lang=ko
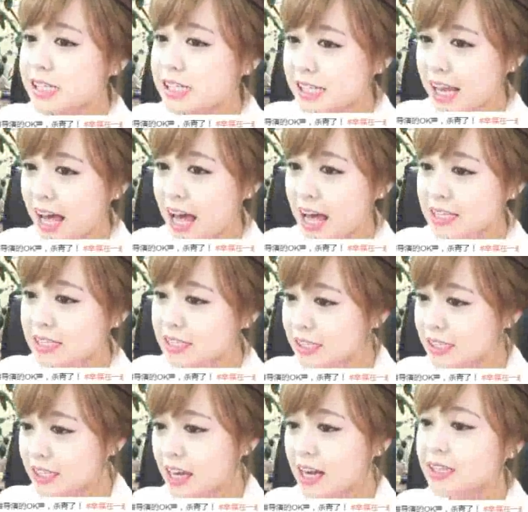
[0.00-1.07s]

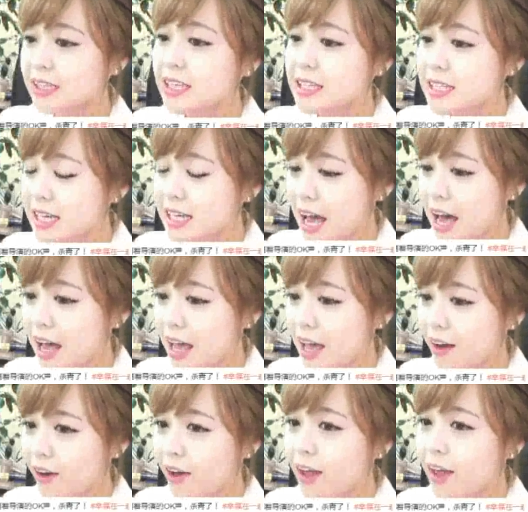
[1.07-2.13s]
샤스니 할 때
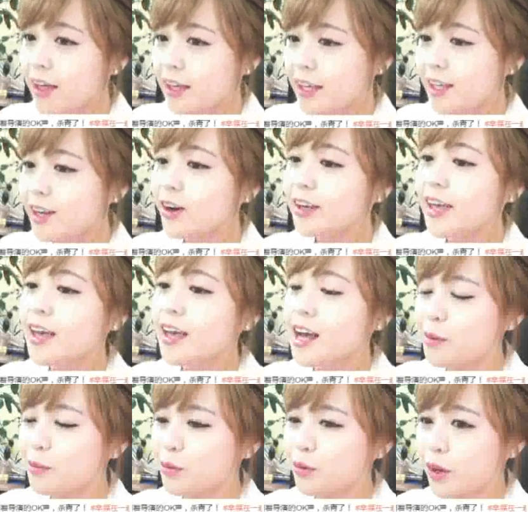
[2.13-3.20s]
샤예요. 이렇게
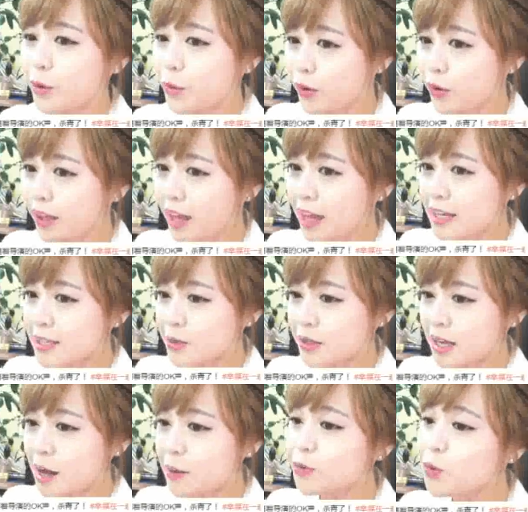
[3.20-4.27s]
감독의 오케이
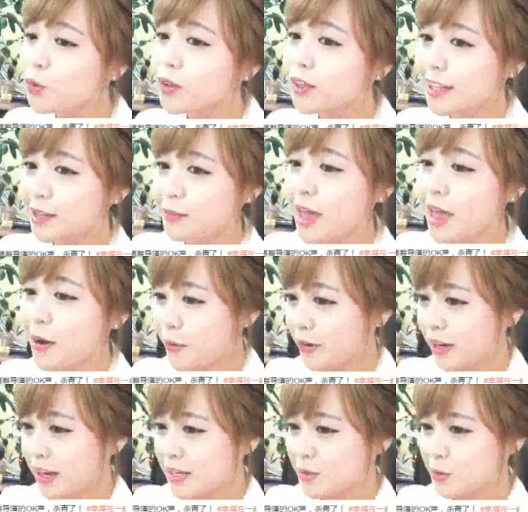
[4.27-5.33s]
소리, 감독님의
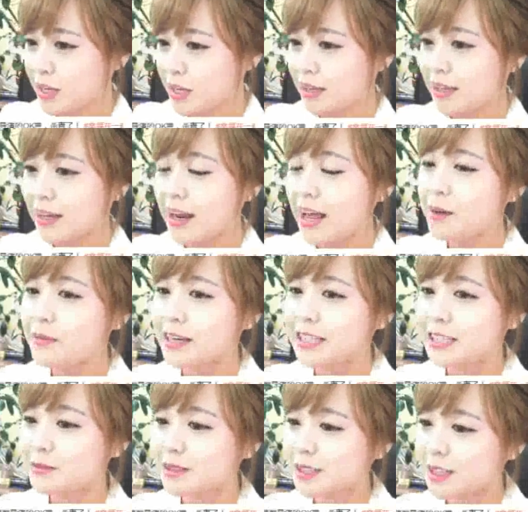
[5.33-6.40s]
오케이 소리에 따라
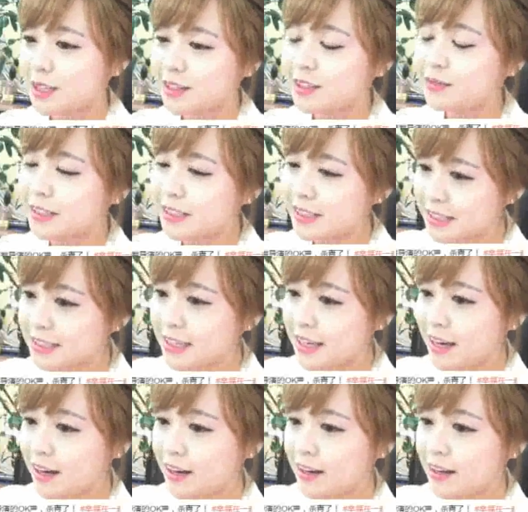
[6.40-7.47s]
마지막 촬영을
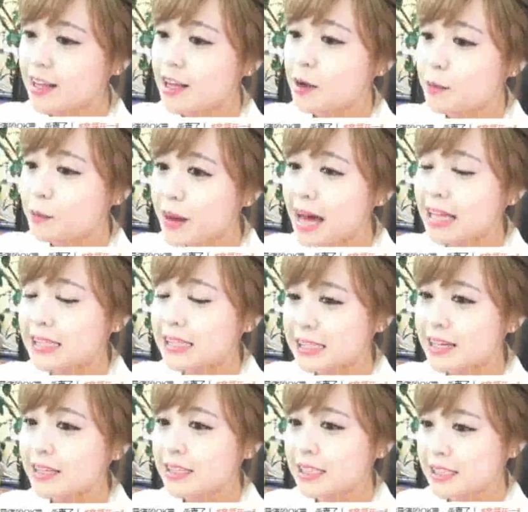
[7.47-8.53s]
마쳤어요.
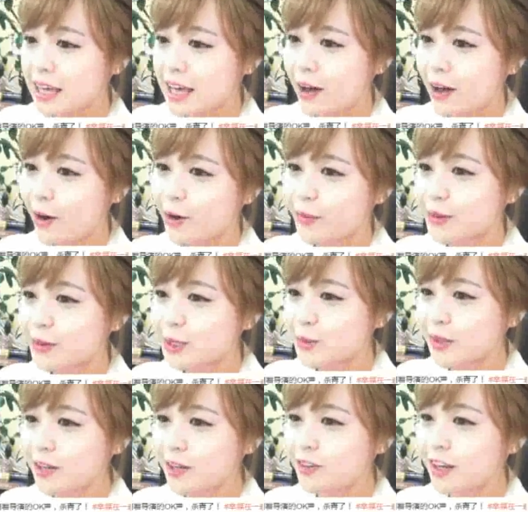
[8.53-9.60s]
마쳤어요.
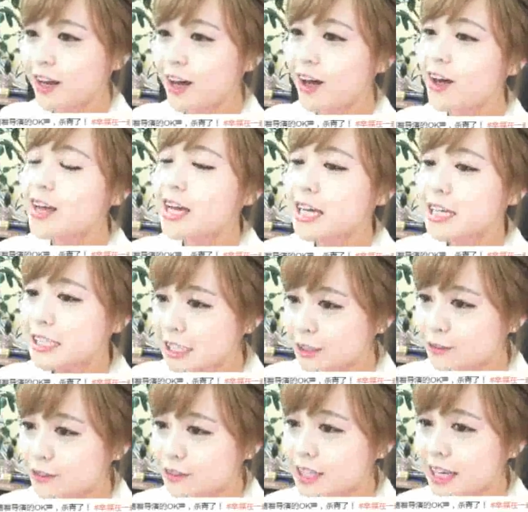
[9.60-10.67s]
바꾸시면 되고요.
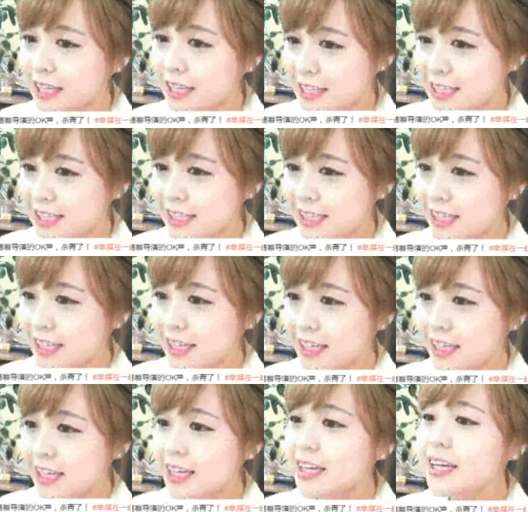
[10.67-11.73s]

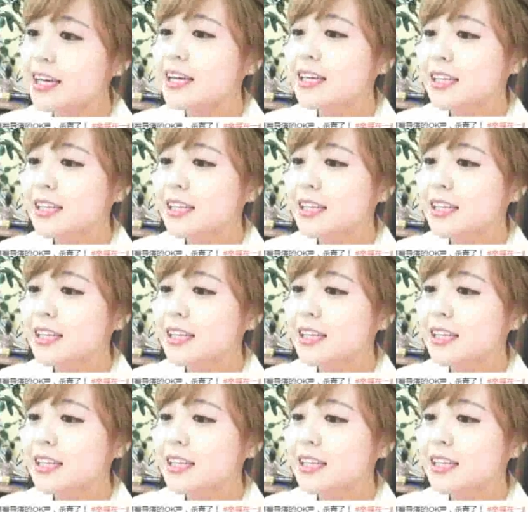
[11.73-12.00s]
시부자이지